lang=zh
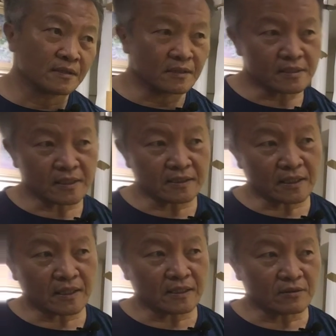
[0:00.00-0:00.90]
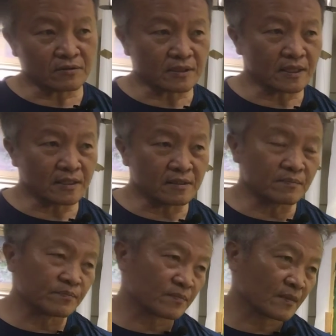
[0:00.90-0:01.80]
一张大概都在
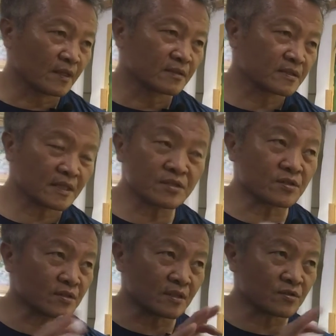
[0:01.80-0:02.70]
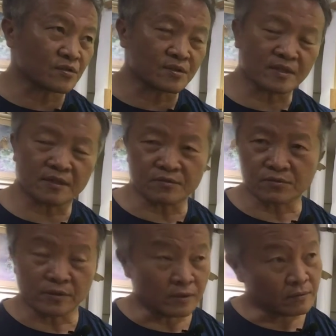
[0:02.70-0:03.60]
三十到四十号
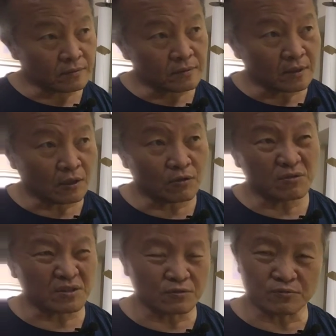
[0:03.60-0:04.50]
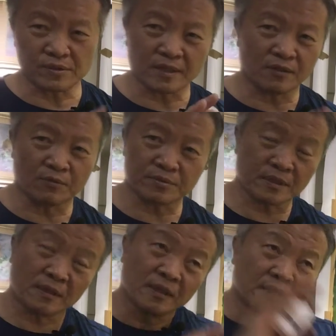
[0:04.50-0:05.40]
左右哦，或者五十号，我不知
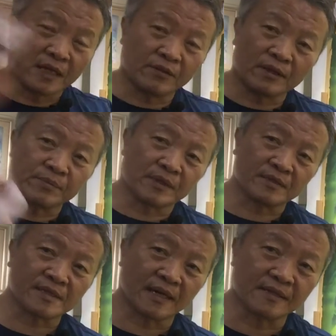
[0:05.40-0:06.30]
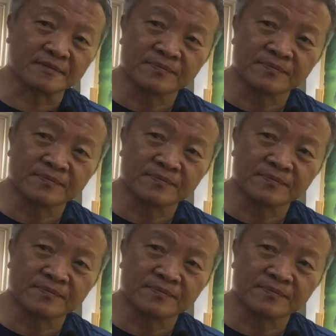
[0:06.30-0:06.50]
道，因为它比较长。